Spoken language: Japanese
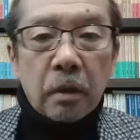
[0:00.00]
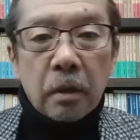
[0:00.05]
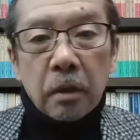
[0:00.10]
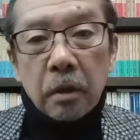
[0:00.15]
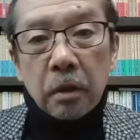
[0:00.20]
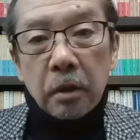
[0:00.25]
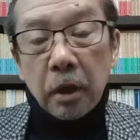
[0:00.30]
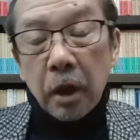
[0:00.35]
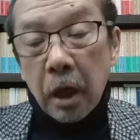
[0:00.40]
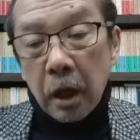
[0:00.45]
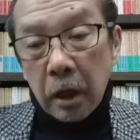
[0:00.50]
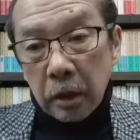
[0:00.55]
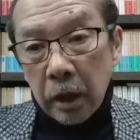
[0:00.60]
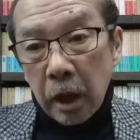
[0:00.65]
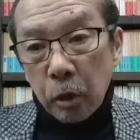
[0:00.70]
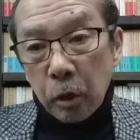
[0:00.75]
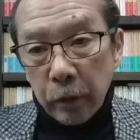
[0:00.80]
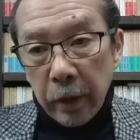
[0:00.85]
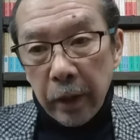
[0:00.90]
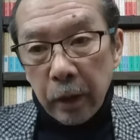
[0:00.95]
だから、な
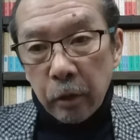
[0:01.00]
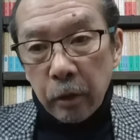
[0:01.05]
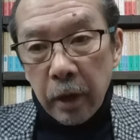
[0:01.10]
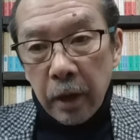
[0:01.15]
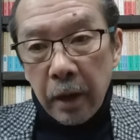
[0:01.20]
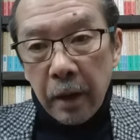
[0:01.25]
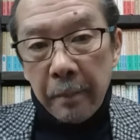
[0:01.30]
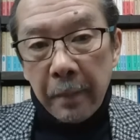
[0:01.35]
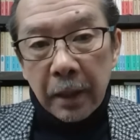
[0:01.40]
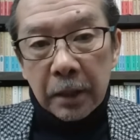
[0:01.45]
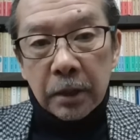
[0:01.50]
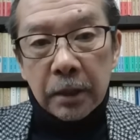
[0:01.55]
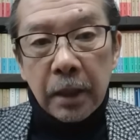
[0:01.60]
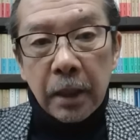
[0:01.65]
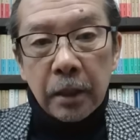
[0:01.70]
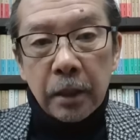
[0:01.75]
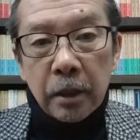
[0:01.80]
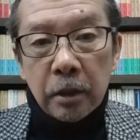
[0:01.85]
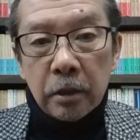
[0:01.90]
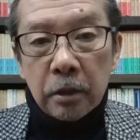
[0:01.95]
ので、これね、間違
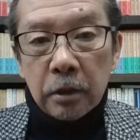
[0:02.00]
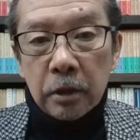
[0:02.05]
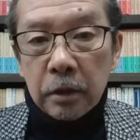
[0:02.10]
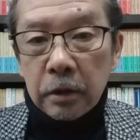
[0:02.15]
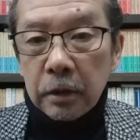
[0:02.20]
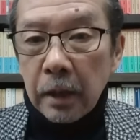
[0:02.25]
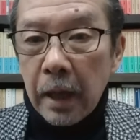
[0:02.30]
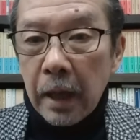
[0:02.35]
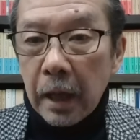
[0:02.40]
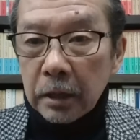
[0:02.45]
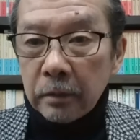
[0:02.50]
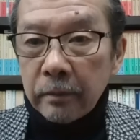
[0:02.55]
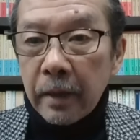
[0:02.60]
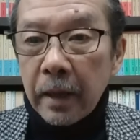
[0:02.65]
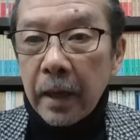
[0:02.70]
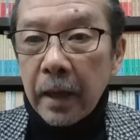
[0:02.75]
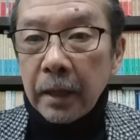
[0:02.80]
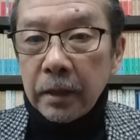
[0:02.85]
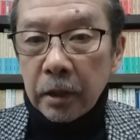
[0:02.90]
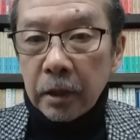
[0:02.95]
えてるはずは
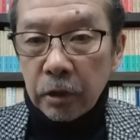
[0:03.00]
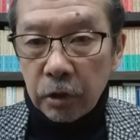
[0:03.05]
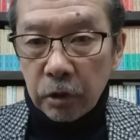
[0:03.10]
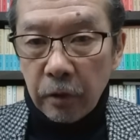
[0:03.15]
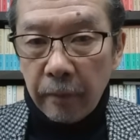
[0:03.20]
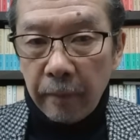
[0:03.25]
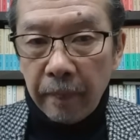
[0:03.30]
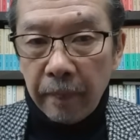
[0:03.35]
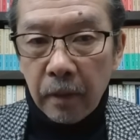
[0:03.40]
ないですよ。